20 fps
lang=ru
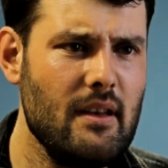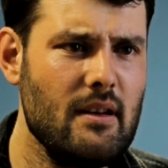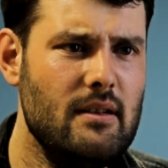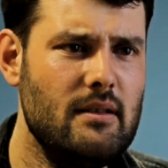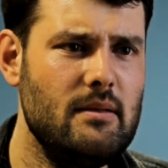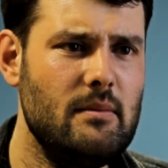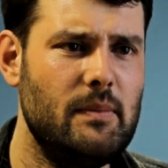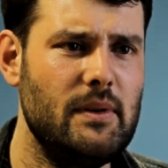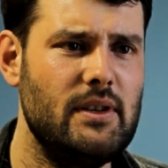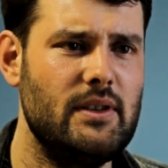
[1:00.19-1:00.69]

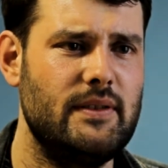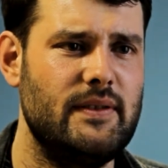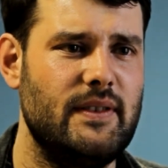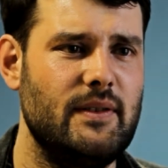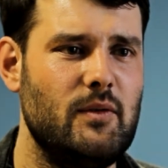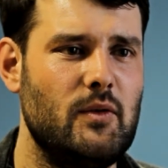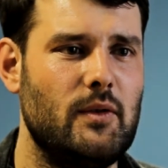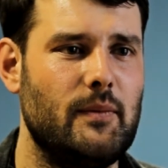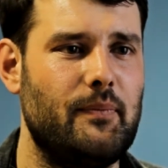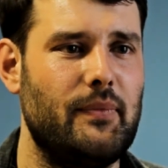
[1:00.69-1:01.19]
Э, прежде
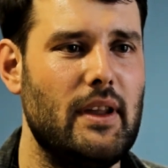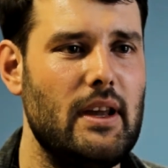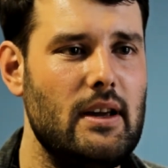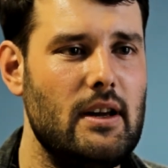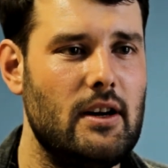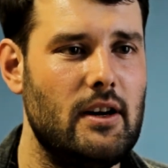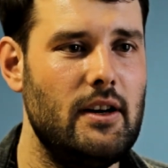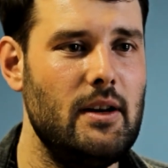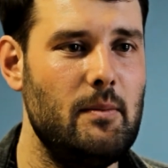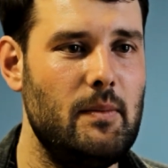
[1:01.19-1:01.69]
всего
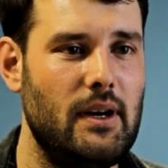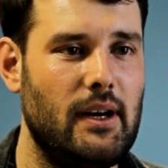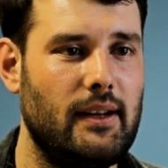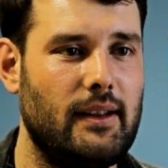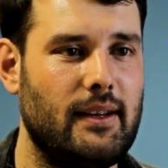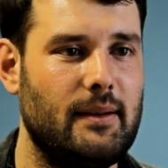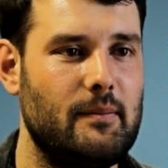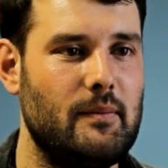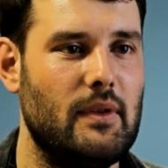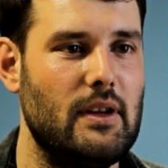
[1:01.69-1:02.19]

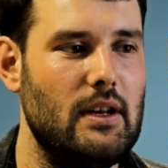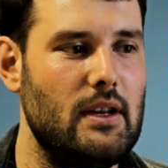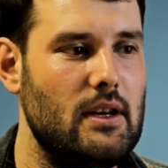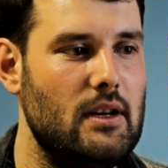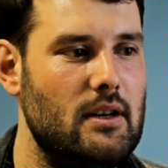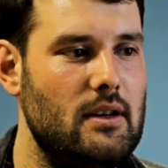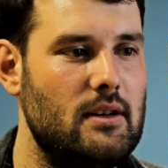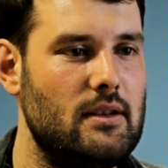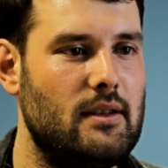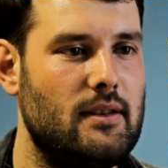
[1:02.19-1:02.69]
ребятам
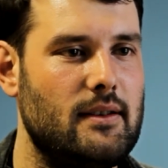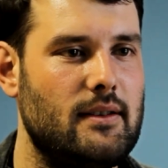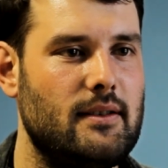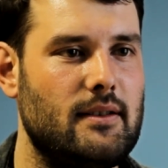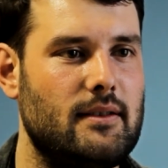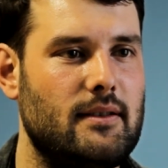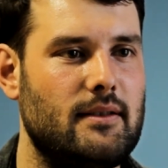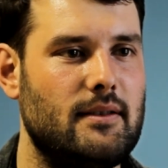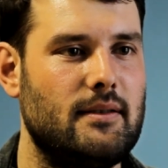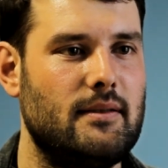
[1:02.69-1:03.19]

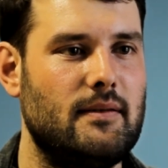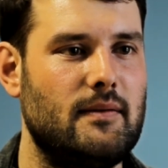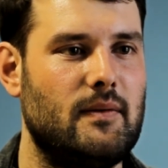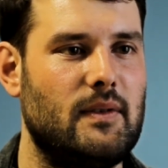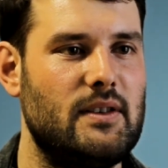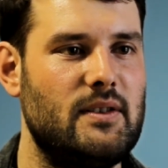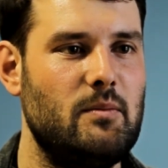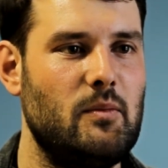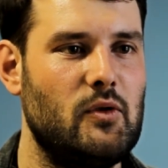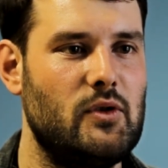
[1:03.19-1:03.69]
это
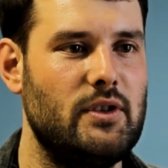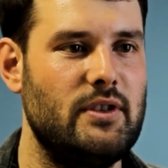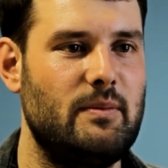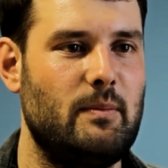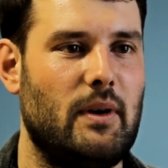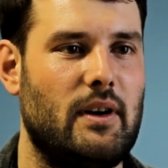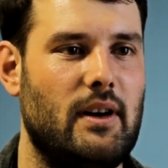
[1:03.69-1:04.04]
возможность